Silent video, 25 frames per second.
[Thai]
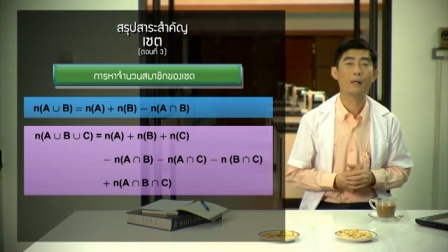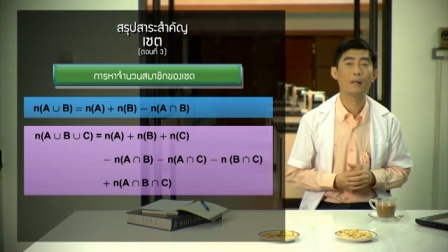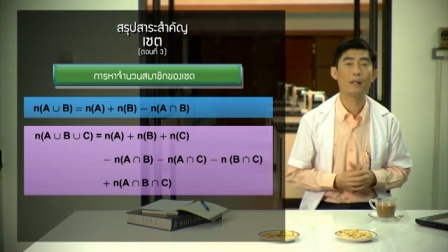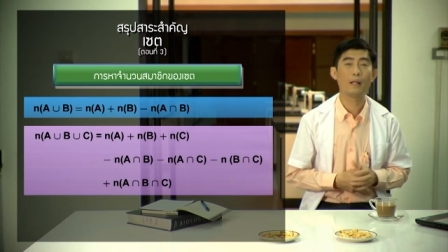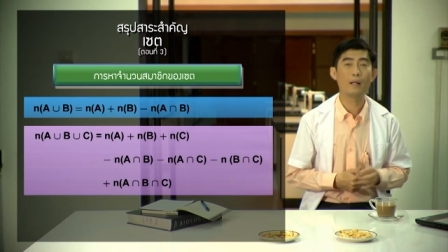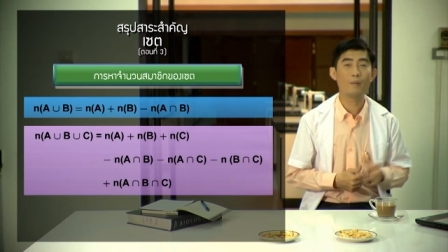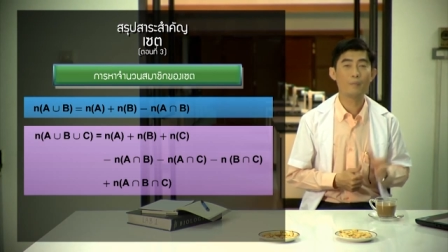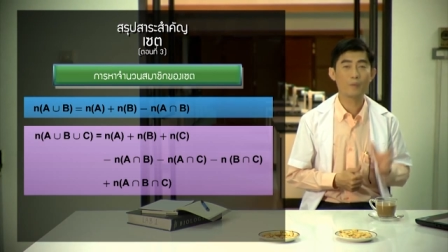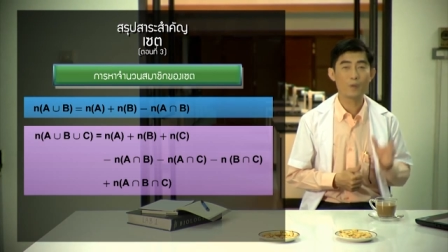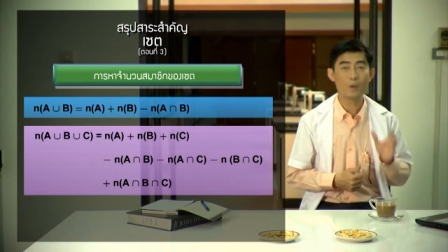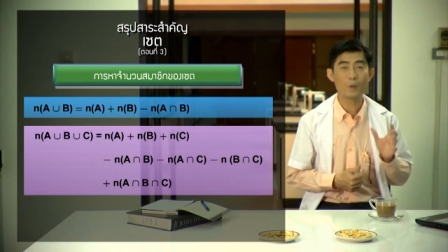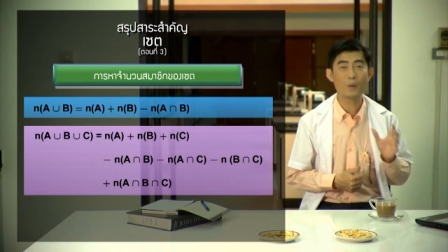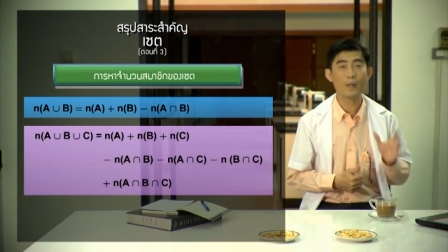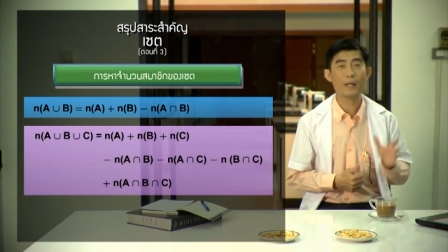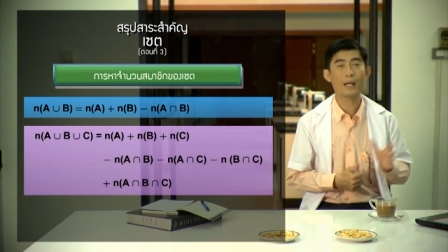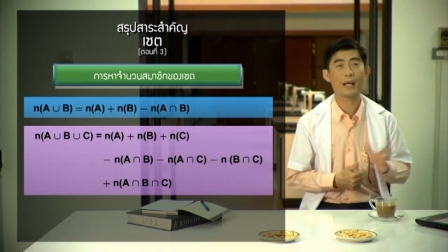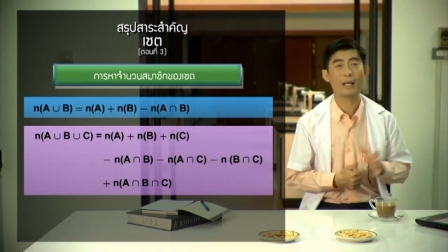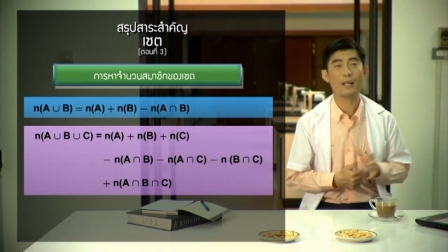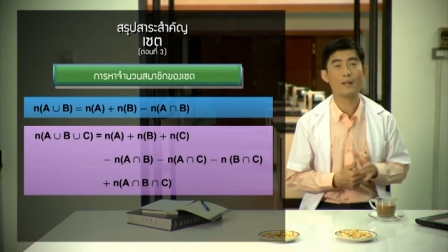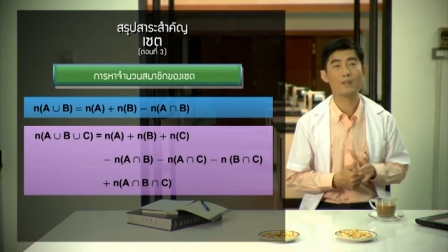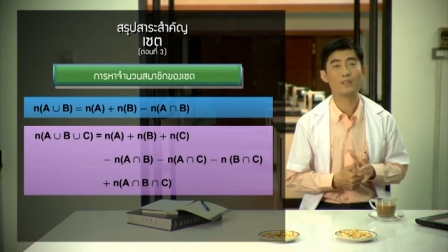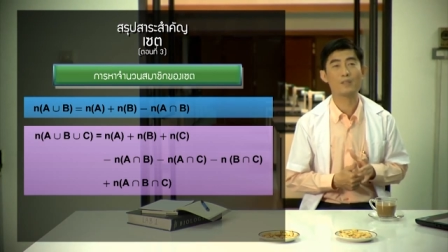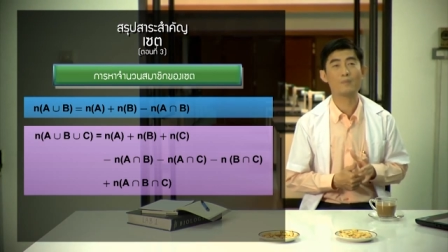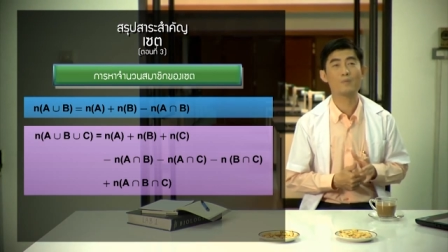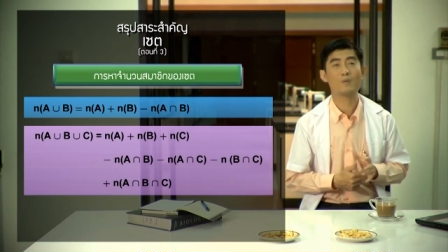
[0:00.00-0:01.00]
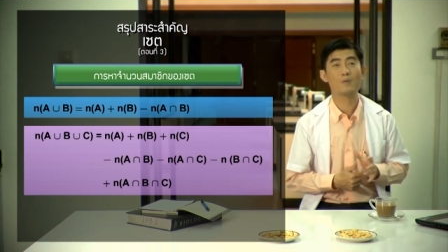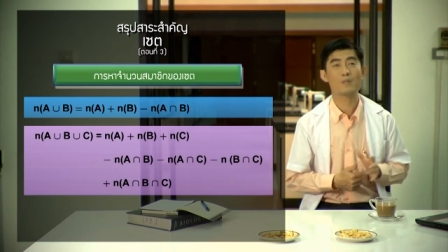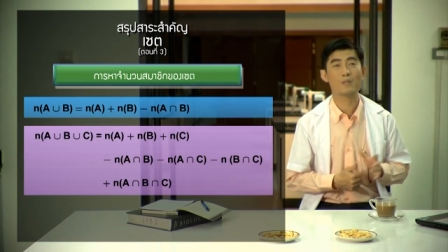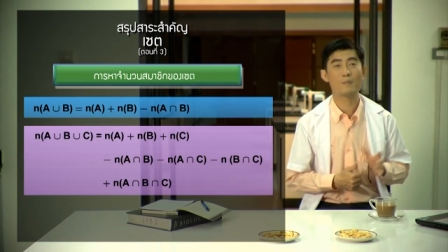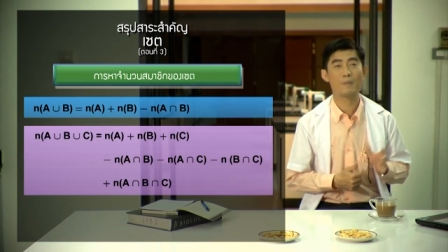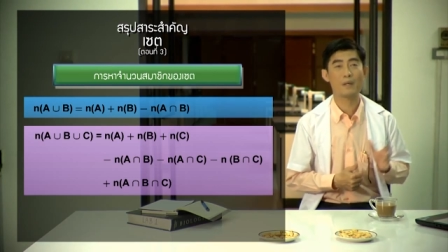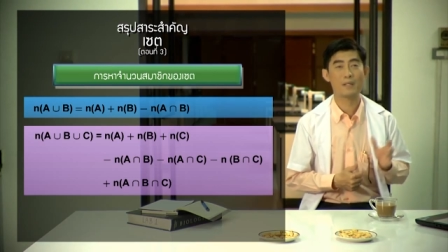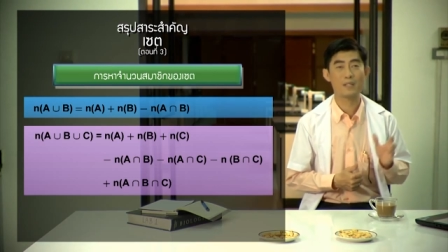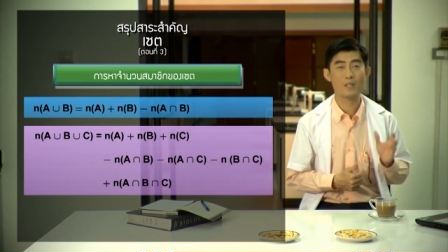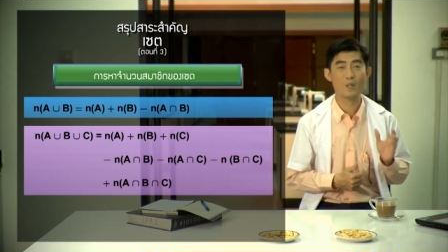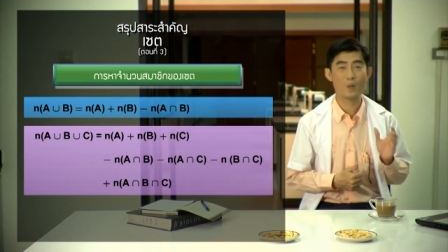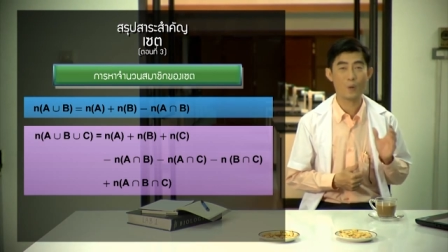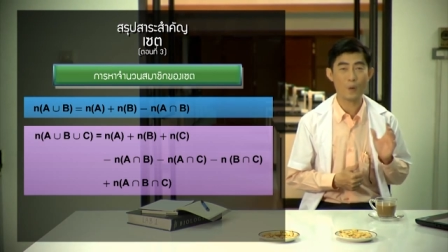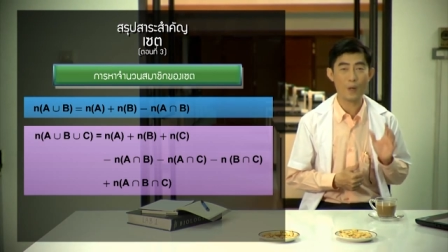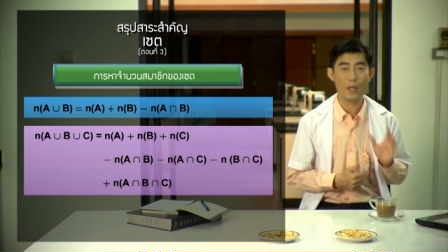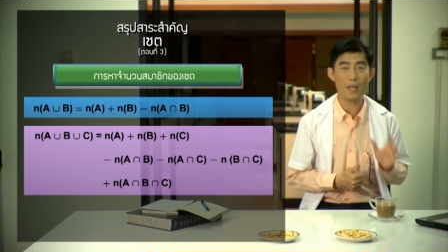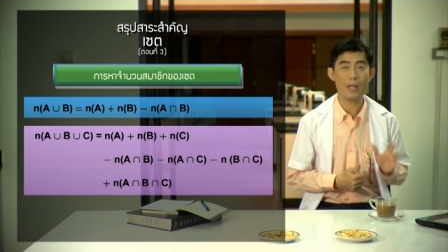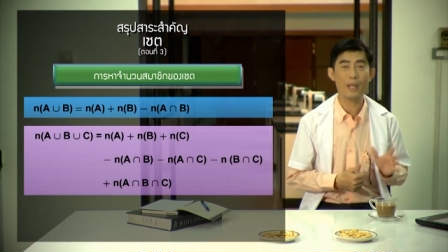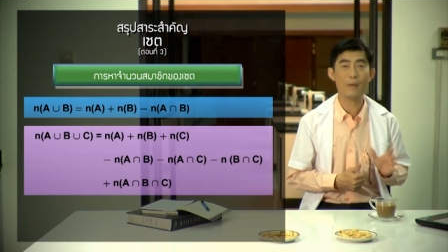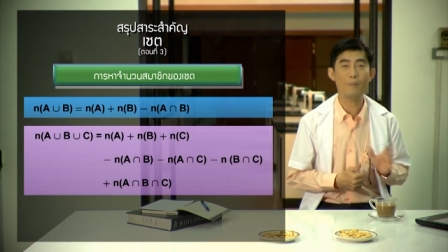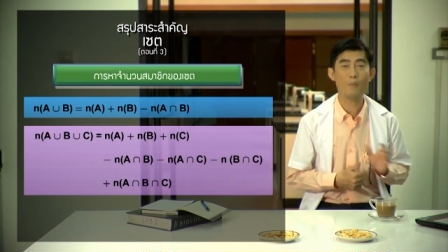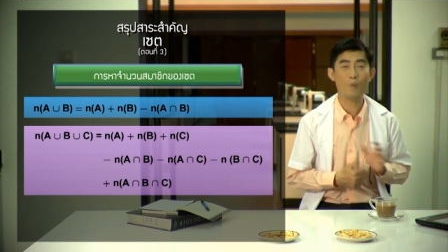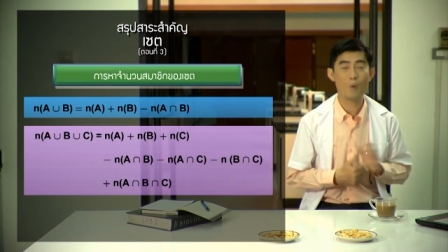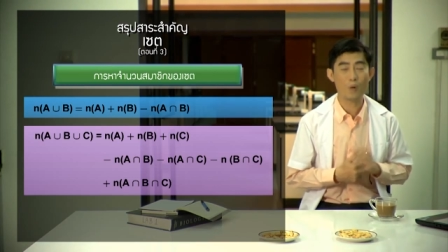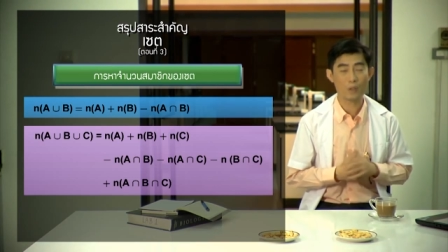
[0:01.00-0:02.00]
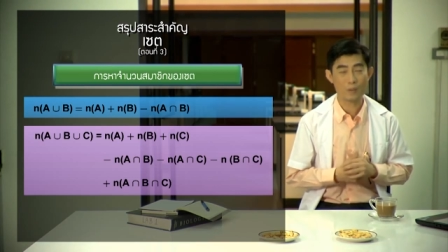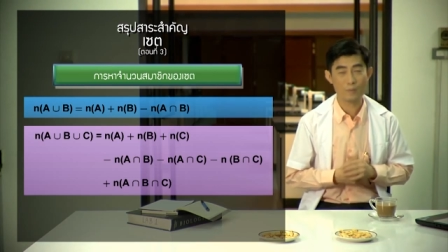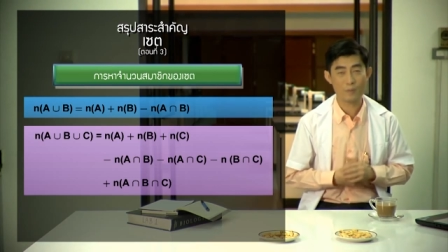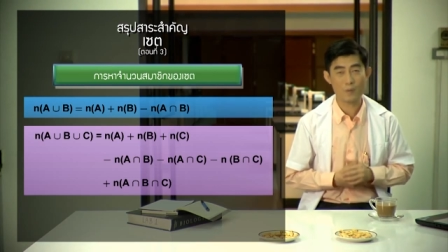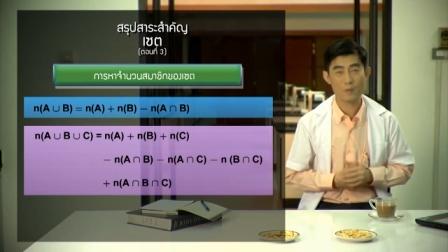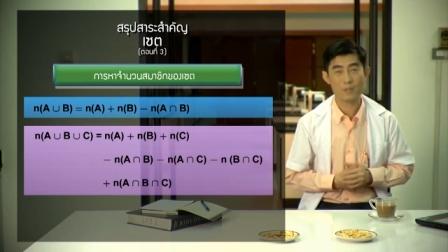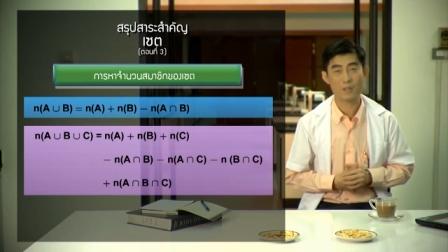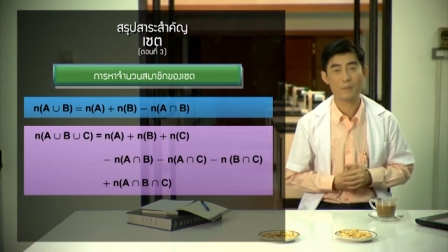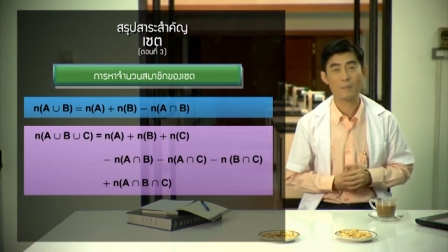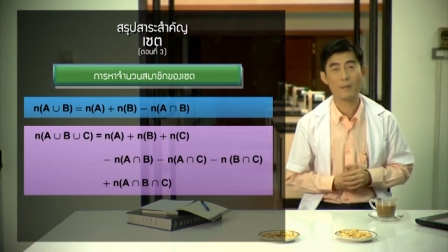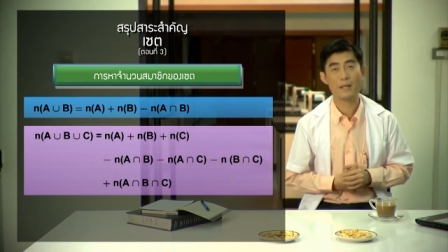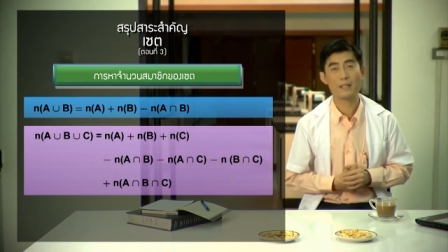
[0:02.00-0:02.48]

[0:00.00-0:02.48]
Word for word: เริ่มต้นด้วยการเอาจำนวนสมาชิกของ A บวกจำนวนส